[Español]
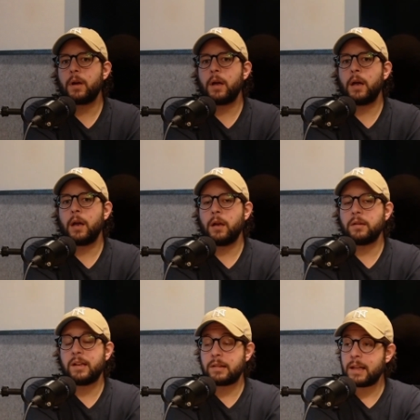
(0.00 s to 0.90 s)
Eh,
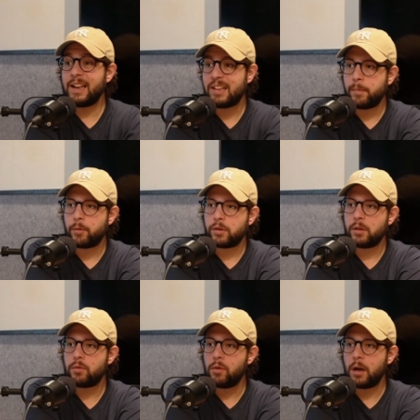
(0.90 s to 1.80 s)
si está al
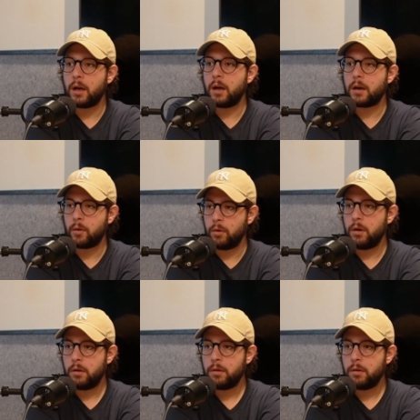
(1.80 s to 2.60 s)
100%, a Raúl.